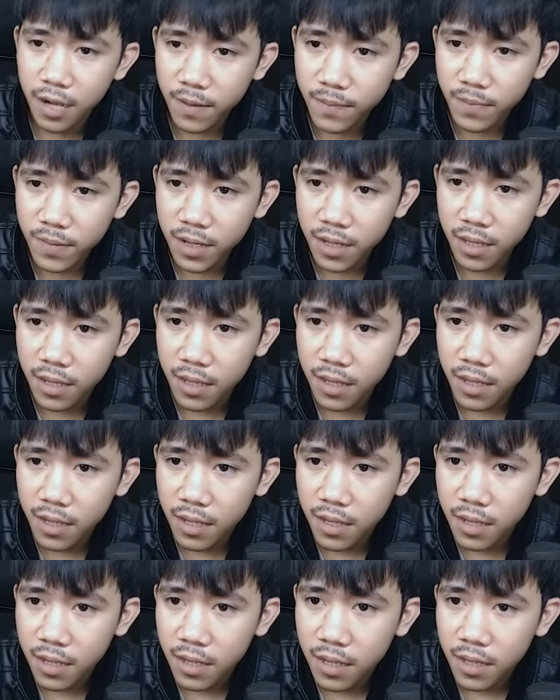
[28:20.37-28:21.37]
Apa nih?
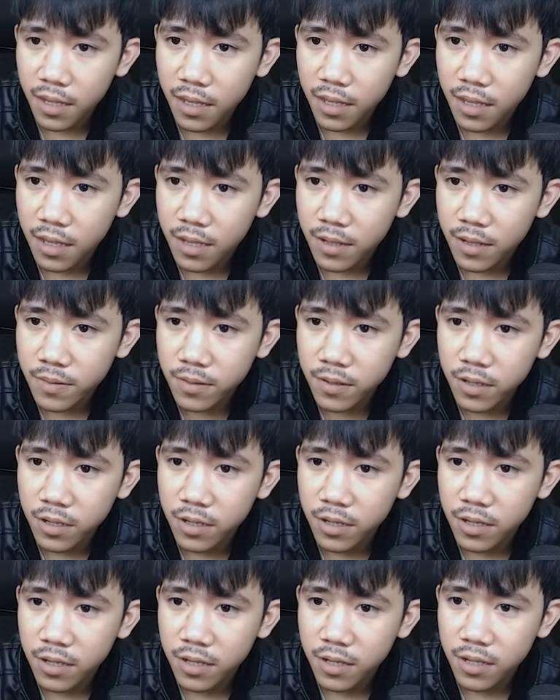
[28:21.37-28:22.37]
Wih,
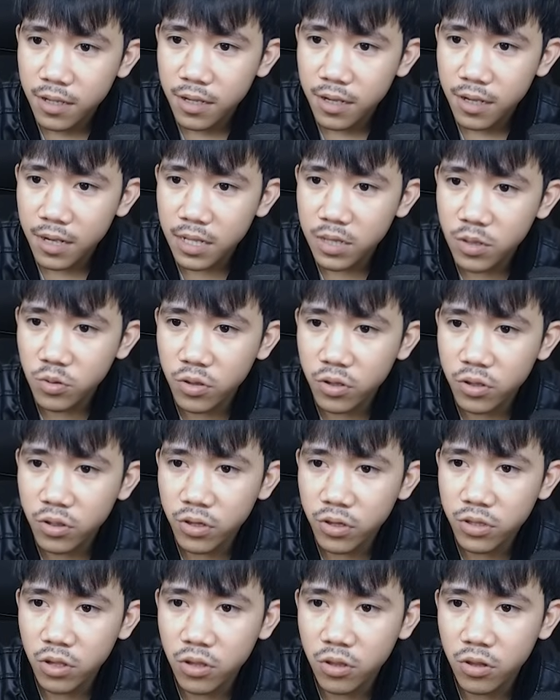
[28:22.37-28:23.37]
itu
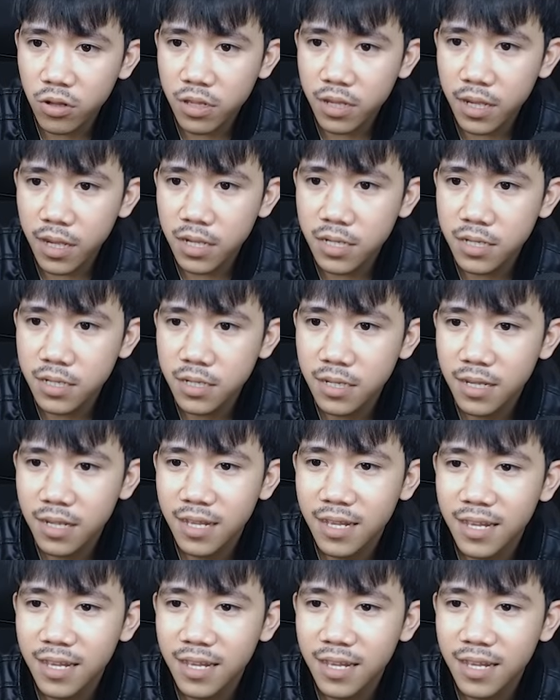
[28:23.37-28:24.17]
total-totalnya guys.